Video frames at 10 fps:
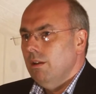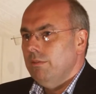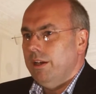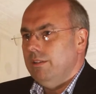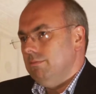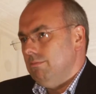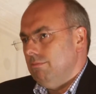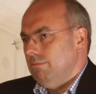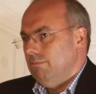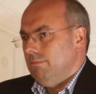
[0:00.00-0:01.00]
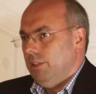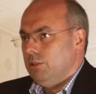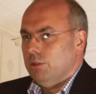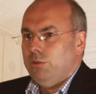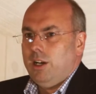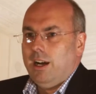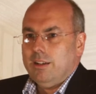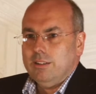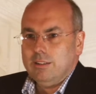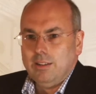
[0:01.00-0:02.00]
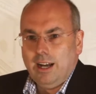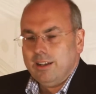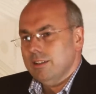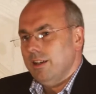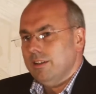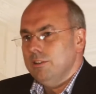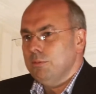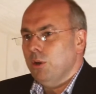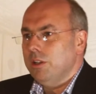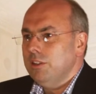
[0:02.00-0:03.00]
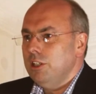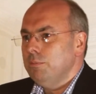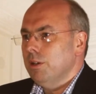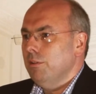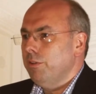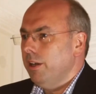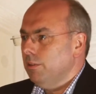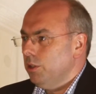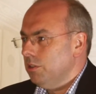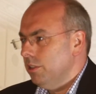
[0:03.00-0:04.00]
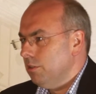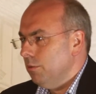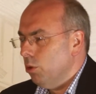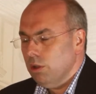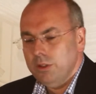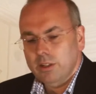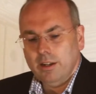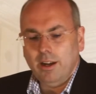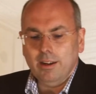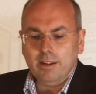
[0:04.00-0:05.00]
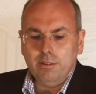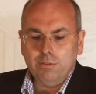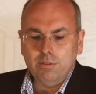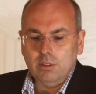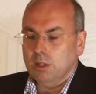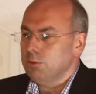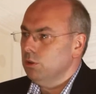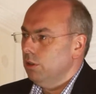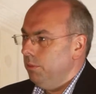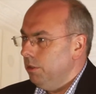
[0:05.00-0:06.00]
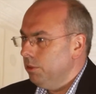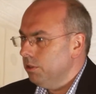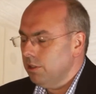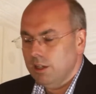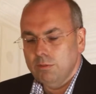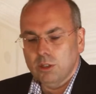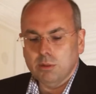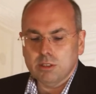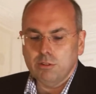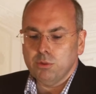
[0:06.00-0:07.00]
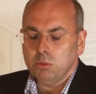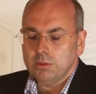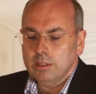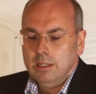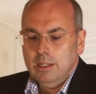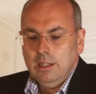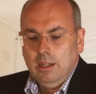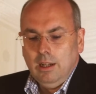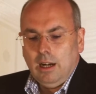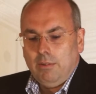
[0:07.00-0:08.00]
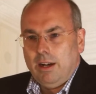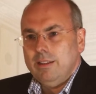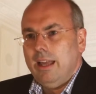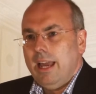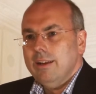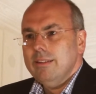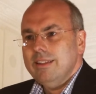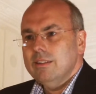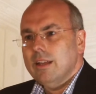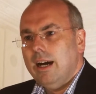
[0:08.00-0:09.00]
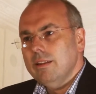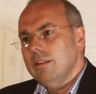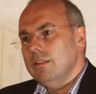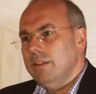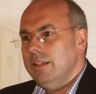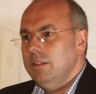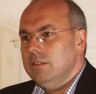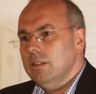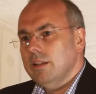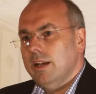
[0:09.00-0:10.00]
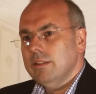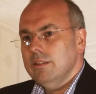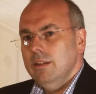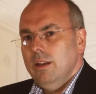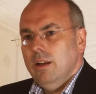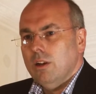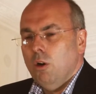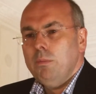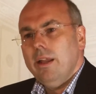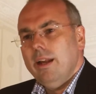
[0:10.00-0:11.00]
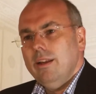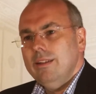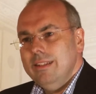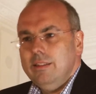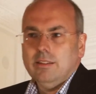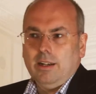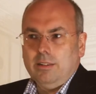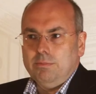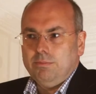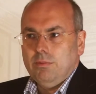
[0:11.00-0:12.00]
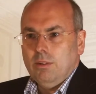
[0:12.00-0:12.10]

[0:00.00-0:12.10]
Weil, wie gesagt, vor Hackattacken ist man heute nicht mehr gefeiert. war es letzte Woche wieder ein Angriff. Ich glaube, sogar im Innenministerium wurde was gefunden. Aber an die eigentlichen Daten, an die Registerdaten, kommt man eigentlich nicht ran.